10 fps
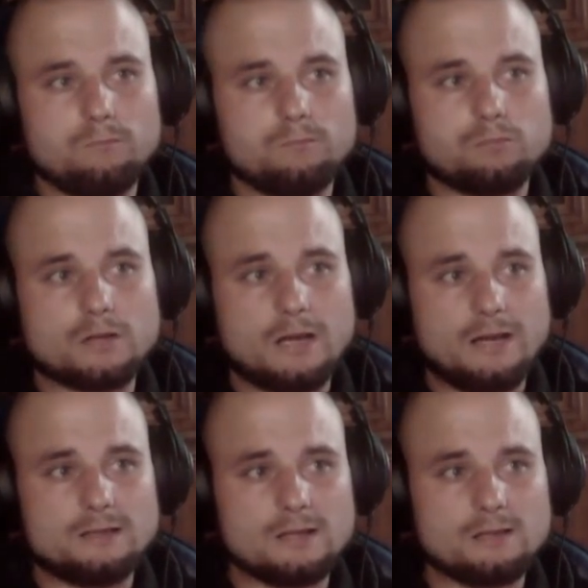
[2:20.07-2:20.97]

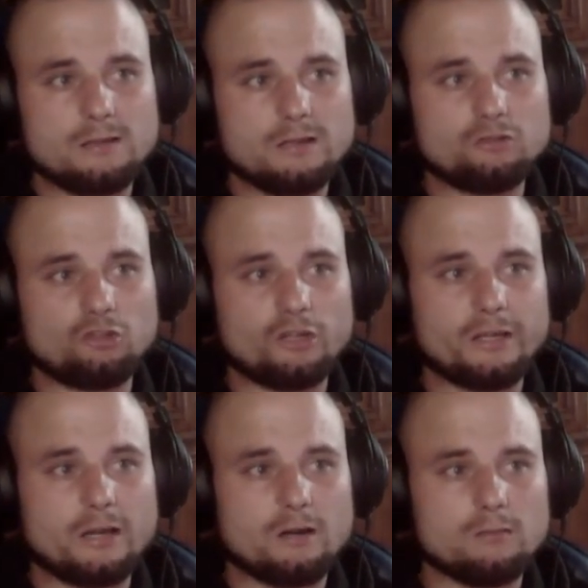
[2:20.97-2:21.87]
Kajtek nie drze
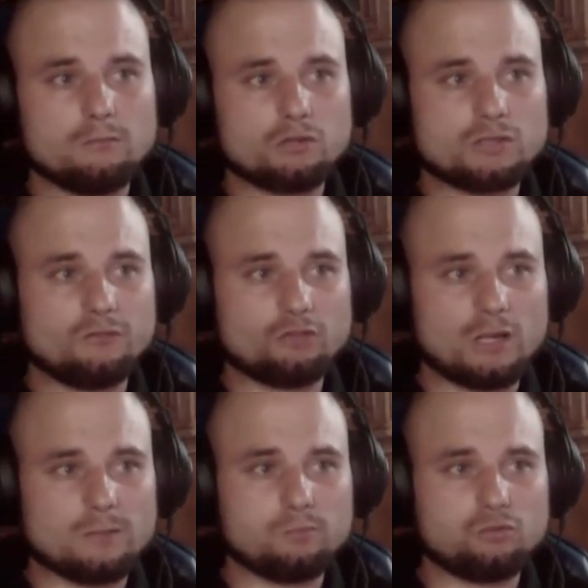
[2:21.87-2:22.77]
ryja, bo zawsze jak
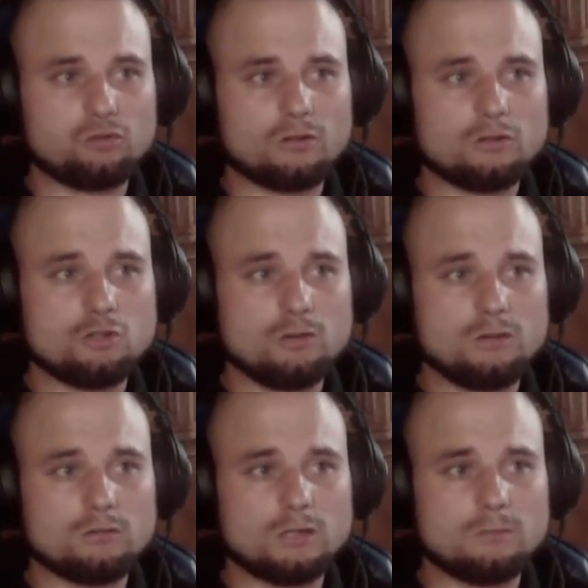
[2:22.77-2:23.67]
przychodziłem do
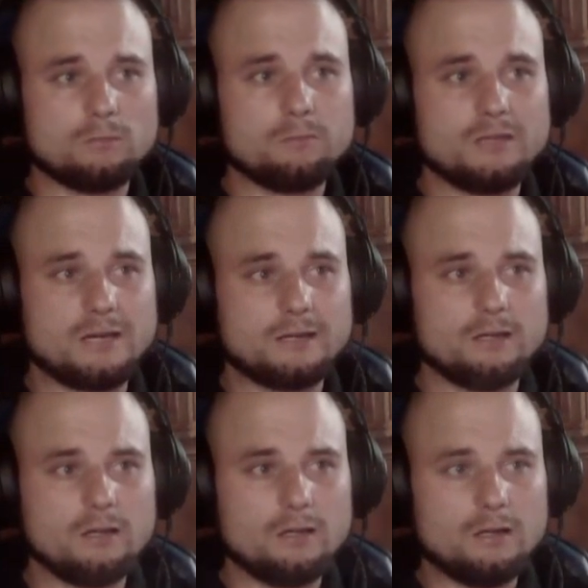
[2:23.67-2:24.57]
domu pijany,
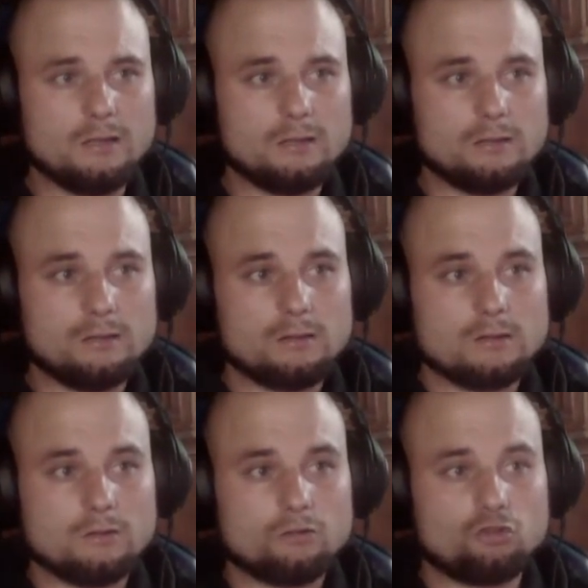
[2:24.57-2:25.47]

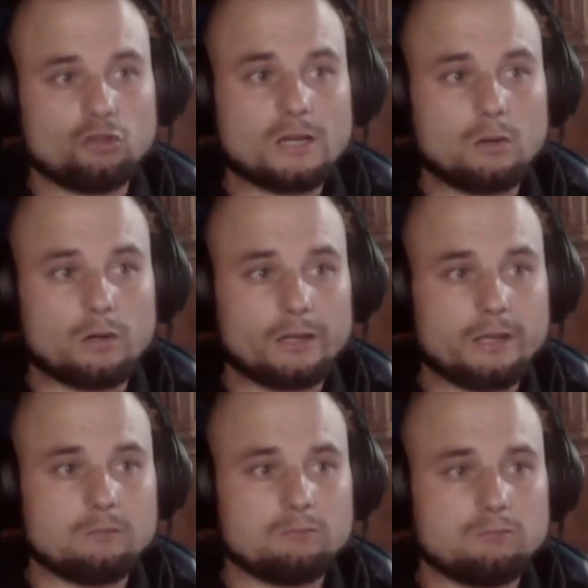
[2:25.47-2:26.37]
szczekał ryjem.
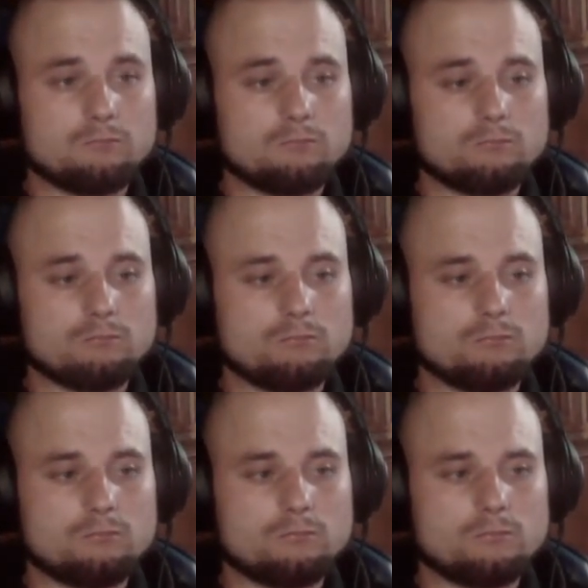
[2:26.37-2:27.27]

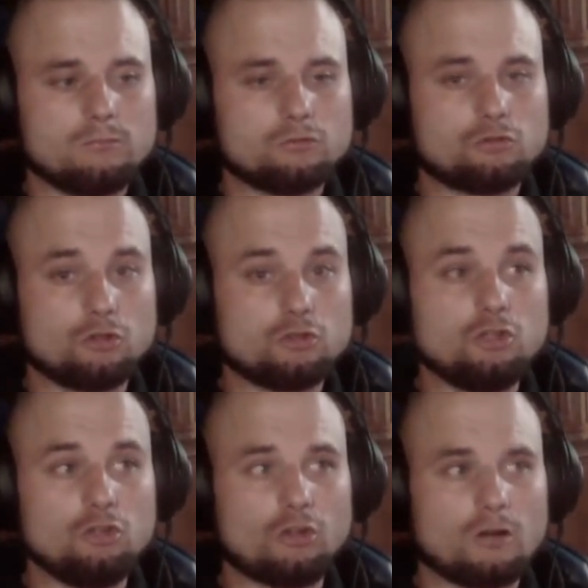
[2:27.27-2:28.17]
Coś cisza.